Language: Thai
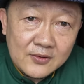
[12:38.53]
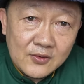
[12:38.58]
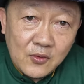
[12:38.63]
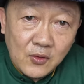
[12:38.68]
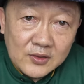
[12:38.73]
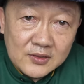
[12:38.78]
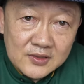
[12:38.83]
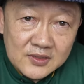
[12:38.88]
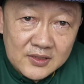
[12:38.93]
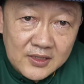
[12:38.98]
ก
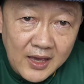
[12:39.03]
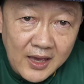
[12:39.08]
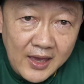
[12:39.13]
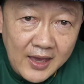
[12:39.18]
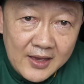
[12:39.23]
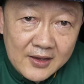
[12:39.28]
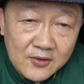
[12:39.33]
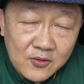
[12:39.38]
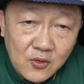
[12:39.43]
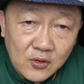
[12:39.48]
ดแช
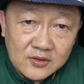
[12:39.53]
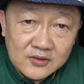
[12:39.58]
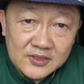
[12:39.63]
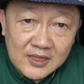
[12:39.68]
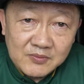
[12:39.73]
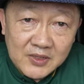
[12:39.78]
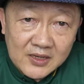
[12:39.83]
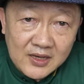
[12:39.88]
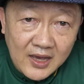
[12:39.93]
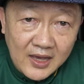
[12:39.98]
ร์ กด
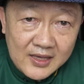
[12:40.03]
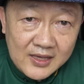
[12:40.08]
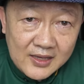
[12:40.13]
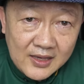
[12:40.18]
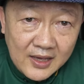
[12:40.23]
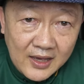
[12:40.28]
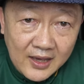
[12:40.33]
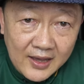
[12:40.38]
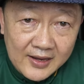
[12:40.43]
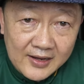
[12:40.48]
ซับสไครต์
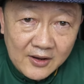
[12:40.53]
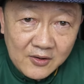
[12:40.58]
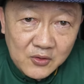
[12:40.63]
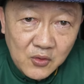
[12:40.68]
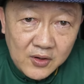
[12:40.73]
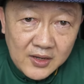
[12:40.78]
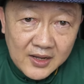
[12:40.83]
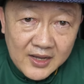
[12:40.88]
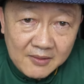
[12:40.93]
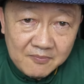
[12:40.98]
ให้เรา
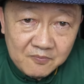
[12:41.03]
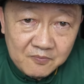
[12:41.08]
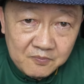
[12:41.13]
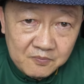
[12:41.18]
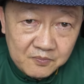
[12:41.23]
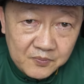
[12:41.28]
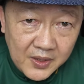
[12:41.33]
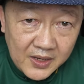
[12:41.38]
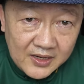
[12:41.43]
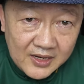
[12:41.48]
ด้วยนะครับ
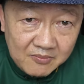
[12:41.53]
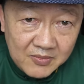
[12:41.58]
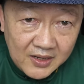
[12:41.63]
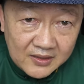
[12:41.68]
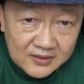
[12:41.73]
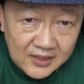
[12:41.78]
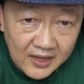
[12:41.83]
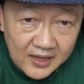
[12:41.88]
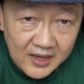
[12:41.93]
เป็นกำลังใจ